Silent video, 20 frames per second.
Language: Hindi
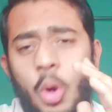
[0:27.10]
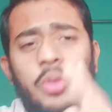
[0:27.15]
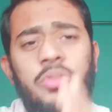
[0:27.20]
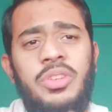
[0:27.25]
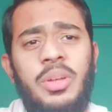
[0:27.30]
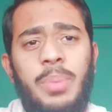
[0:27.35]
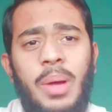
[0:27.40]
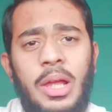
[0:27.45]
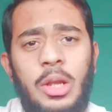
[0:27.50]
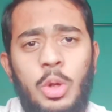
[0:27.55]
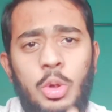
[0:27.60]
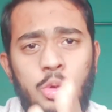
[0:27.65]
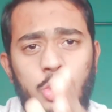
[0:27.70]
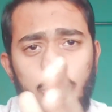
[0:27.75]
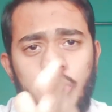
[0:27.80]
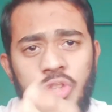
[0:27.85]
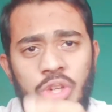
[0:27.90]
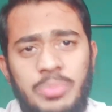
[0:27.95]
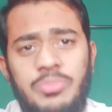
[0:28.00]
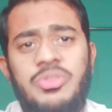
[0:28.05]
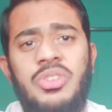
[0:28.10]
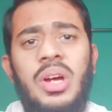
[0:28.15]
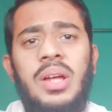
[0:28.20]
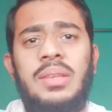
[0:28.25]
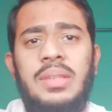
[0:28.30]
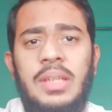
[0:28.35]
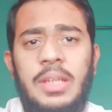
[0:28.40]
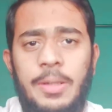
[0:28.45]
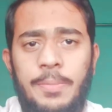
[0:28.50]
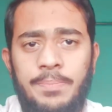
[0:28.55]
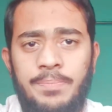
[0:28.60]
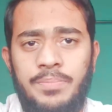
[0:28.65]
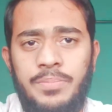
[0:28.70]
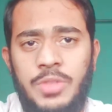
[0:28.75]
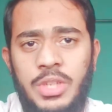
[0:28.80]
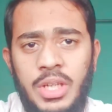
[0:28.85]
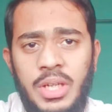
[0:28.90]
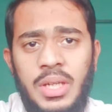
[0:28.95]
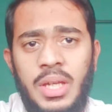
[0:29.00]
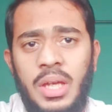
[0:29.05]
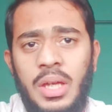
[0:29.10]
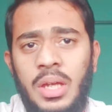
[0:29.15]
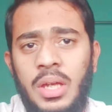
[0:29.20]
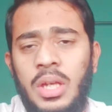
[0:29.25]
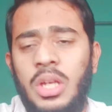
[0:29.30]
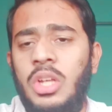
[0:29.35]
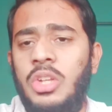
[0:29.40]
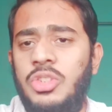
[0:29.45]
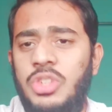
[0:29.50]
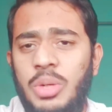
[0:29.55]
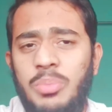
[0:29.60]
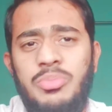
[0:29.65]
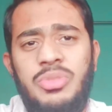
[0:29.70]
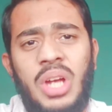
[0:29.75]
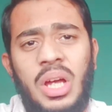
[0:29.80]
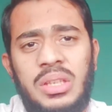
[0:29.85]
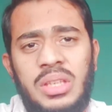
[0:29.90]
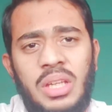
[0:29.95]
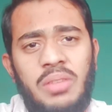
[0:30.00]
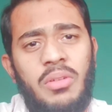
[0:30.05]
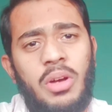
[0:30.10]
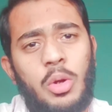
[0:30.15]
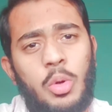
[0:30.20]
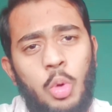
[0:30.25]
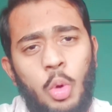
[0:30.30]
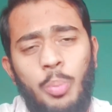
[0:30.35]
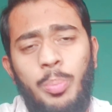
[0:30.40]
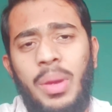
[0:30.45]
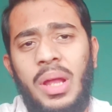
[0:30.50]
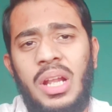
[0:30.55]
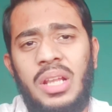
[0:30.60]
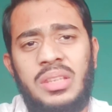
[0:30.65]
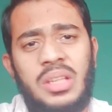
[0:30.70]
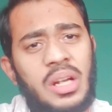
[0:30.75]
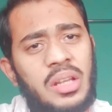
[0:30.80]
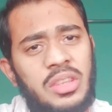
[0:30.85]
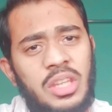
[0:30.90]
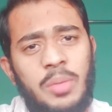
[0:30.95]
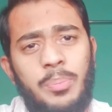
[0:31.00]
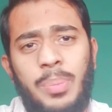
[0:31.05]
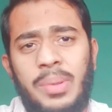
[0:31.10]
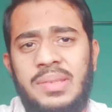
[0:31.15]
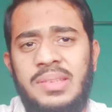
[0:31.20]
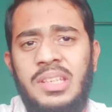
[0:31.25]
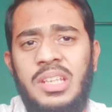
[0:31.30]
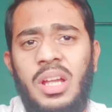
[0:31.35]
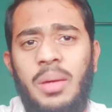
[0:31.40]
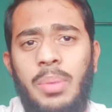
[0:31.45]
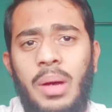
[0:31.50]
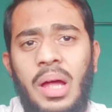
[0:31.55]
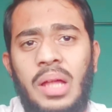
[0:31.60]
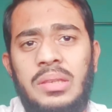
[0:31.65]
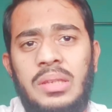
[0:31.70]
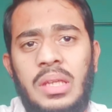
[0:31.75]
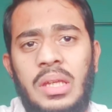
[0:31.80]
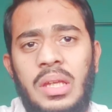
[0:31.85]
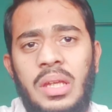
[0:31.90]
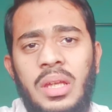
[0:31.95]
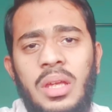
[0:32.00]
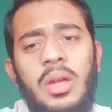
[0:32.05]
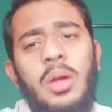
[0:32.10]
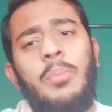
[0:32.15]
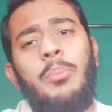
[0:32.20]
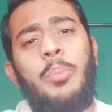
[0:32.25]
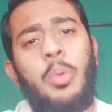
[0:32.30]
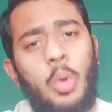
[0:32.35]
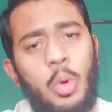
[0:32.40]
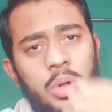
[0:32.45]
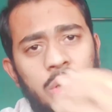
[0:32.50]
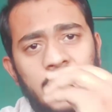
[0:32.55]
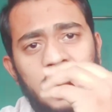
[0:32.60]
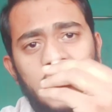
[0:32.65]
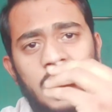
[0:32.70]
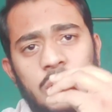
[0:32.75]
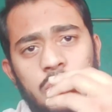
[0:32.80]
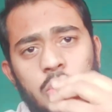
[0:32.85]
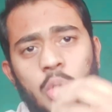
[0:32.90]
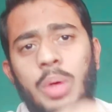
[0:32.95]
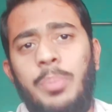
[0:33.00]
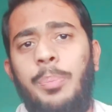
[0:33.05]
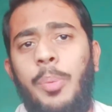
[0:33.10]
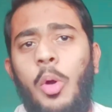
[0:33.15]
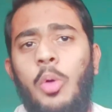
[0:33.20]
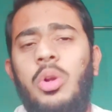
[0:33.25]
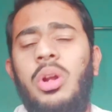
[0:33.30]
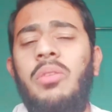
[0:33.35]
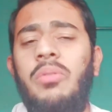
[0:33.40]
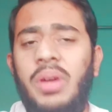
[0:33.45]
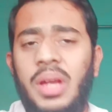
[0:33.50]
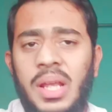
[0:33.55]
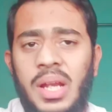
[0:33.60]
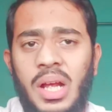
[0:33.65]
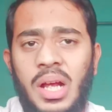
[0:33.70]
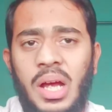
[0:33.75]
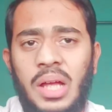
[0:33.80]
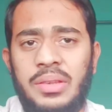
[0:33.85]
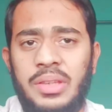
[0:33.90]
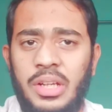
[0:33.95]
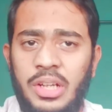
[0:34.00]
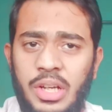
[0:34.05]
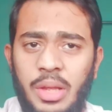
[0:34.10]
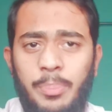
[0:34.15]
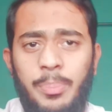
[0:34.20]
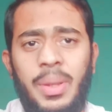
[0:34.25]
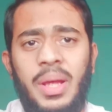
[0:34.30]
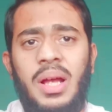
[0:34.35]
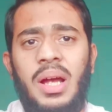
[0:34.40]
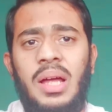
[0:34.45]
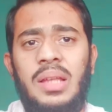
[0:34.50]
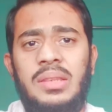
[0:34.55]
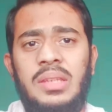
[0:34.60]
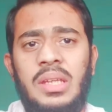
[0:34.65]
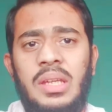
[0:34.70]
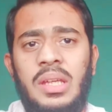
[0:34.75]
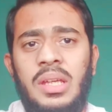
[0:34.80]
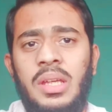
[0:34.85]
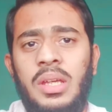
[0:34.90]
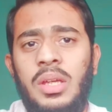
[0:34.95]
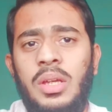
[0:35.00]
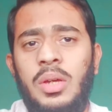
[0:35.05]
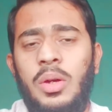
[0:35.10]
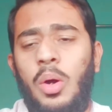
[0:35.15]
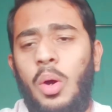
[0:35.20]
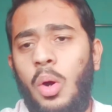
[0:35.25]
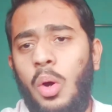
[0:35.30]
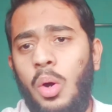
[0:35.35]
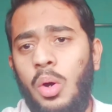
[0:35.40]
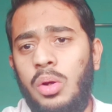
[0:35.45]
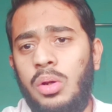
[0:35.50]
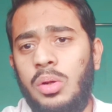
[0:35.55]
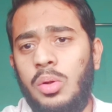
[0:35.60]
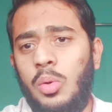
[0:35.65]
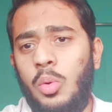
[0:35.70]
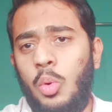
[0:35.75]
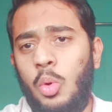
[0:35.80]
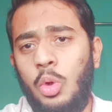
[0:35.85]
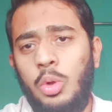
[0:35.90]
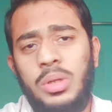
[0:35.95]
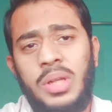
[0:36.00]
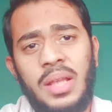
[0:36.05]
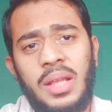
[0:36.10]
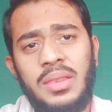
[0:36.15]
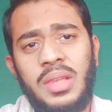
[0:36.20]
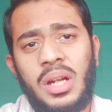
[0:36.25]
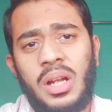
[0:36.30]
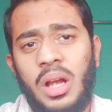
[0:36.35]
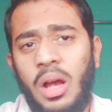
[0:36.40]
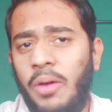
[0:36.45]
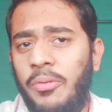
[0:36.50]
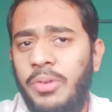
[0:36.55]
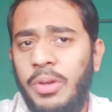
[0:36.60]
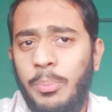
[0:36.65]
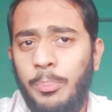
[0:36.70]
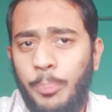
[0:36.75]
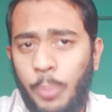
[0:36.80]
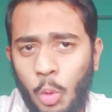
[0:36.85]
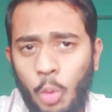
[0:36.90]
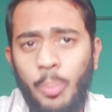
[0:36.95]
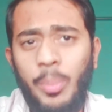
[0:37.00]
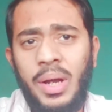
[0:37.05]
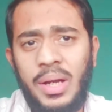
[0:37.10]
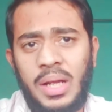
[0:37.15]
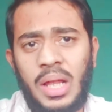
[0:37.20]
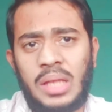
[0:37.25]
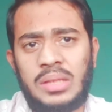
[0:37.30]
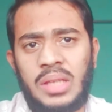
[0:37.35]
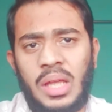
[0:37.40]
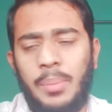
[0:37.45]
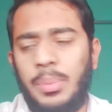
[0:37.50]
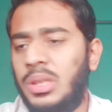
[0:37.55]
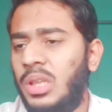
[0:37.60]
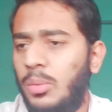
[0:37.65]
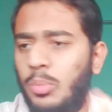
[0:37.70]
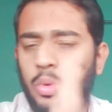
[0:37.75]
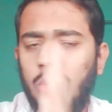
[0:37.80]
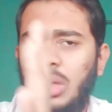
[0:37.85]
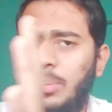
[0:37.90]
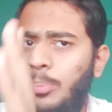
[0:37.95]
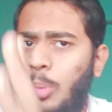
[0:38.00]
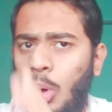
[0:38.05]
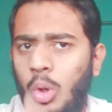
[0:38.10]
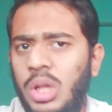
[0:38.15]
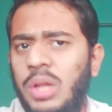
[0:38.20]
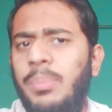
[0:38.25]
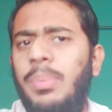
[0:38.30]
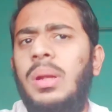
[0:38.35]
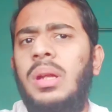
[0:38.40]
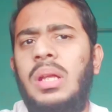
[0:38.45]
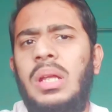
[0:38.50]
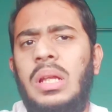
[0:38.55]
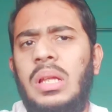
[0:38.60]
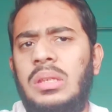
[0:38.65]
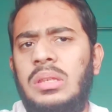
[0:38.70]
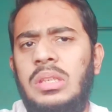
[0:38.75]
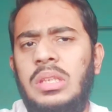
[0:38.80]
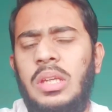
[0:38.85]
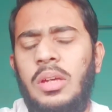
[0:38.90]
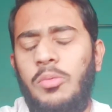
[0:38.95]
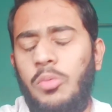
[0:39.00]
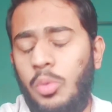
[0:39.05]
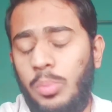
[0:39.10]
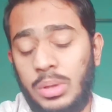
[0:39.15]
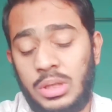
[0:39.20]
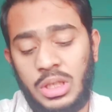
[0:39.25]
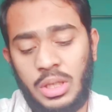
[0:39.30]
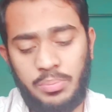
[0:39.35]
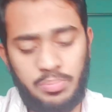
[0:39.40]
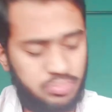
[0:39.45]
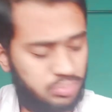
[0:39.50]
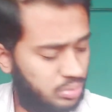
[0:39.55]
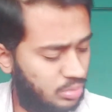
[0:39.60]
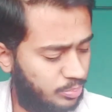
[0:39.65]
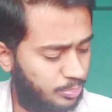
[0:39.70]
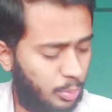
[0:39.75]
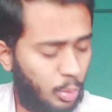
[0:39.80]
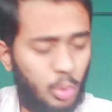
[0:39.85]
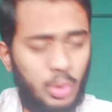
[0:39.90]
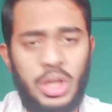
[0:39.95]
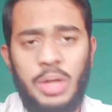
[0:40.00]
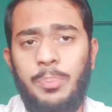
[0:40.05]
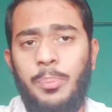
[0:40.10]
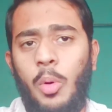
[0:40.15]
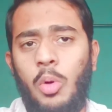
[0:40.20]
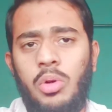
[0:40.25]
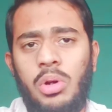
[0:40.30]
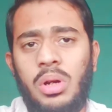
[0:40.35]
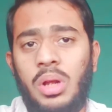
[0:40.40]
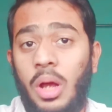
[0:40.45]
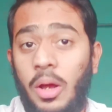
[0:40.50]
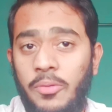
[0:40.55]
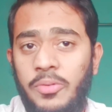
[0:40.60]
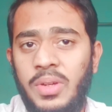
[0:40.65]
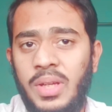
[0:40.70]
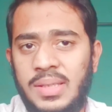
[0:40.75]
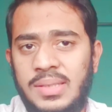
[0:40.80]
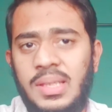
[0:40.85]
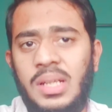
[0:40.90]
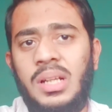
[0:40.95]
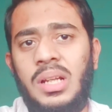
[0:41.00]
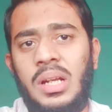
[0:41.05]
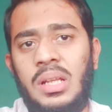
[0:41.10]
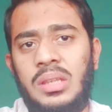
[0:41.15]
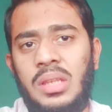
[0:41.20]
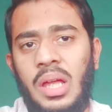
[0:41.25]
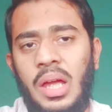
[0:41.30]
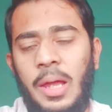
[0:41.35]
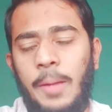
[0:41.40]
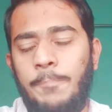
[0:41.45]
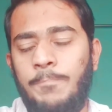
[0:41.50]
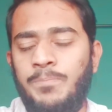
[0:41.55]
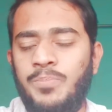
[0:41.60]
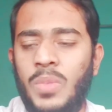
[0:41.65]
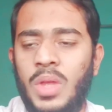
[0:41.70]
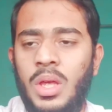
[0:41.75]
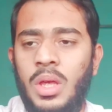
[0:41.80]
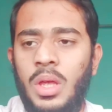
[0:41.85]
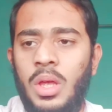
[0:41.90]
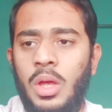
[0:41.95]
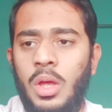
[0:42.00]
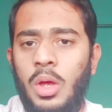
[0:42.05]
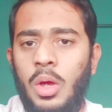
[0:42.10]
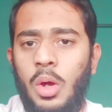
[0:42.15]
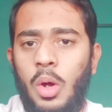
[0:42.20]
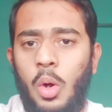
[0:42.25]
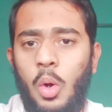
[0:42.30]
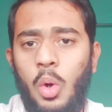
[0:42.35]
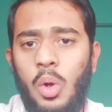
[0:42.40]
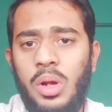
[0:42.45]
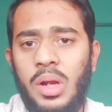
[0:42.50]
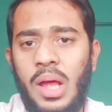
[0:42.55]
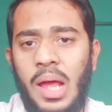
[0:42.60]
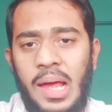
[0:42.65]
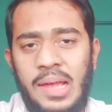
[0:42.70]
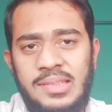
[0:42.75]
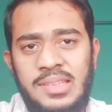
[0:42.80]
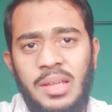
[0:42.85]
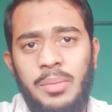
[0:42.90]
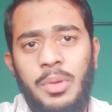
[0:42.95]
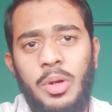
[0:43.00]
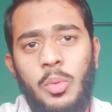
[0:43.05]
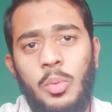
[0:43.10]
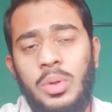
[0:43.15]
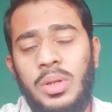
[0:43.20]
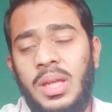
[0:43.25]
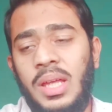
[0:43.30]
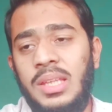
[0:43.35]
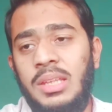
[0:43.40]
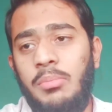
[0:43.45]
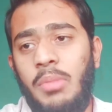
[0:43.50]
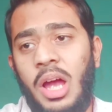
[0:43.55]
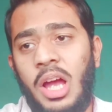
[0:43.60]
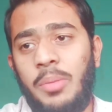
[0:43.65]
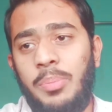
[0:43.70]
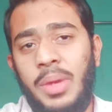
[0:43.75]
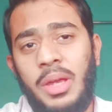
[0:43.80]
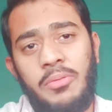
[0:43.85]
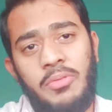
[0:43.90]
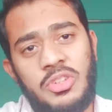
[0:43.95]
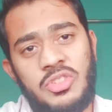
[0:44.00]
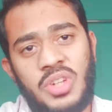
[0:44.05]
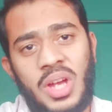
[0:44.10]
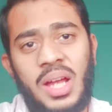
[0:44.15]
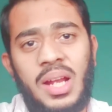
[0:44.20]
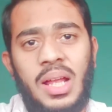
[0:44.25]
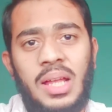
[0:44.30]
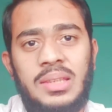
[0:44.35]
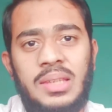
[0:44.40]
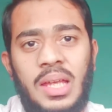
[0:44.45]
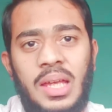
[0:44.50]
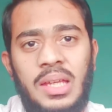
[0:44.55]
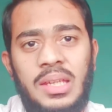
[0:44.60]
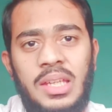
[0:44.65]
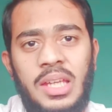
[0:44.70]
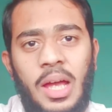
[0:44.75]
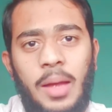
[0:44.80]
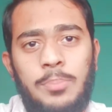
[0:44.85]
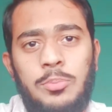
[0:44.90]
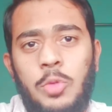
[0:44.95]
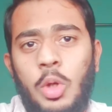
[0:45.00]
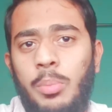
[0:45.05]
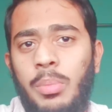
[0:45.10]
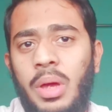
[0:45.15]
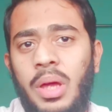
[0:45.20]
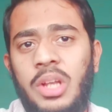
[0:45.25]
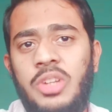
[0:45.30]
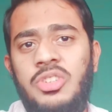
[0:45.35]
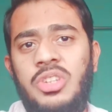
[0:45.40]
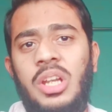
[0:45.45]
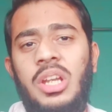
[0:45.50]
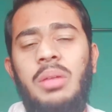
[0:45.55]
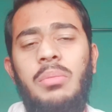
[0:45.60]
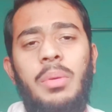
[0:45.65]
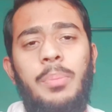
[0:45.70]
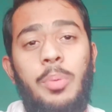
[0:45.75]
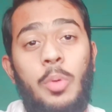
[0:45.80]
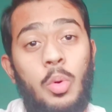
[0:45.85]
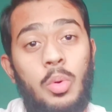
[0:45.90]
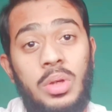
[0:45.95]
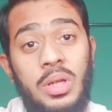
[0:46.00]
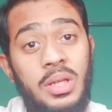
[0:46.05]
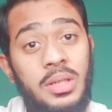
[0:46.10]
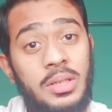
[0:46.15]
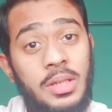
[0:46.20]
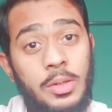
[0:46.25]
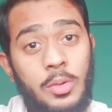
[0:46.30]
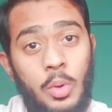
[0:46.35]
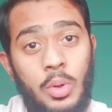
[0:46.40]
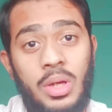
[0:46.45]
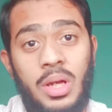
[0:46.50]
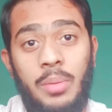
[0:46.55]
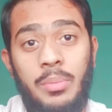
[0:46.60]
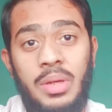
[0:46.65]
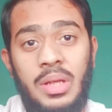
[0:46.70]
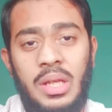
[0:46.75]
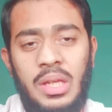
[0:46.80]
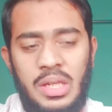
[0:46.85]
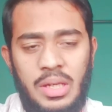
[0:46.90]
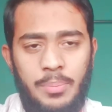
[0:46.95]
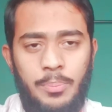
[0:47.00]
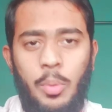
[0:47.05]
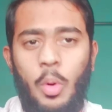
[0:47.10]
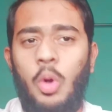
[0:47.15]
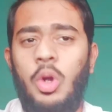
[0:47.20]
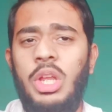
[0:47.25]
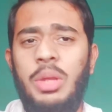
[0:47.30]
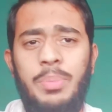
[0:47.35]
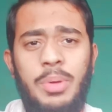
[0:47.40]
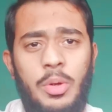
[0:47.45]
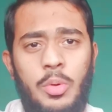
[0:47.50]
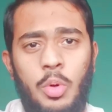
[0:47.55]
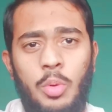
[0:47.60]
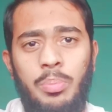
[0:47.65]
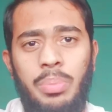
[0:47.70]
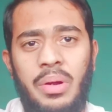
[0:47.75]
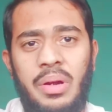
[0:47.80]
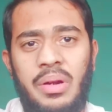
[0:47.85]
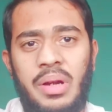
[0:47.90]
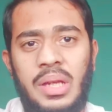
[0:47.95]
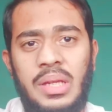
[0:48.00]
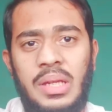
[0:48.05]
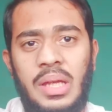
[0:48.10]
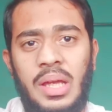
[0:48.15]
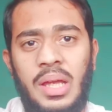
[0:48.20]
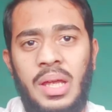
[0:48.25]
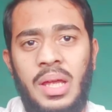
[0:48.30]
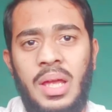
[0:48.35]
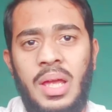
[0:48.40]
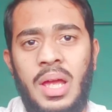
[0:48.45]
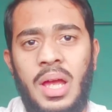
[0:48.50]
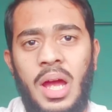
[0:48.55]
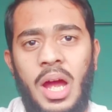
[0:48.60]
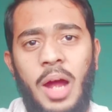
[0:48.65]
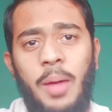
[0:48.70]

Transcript: बहुत से भाई लोग जो जिम जाते हैं ठीक है जिम जाते हैं वहां खूब मेहनत करते हैं पसीना बहाते हैं प्रोटीन के जो है पाउडर वगैरह खाते हैं डब्बे खाते हैं और उनके अंदर काफी इंप्रूवमेंट आता है मतलब उनकी बॉडी बनने लगती है वो मतलब प्रोटीन पाउडर काफी असर करता है और ऐसे में उनके दिमाग में एक विचार आता है कि अब तो हमारे शरीर में प्रोटीन की कोई कमी नहीं है बॉडी भी खूब बन रही है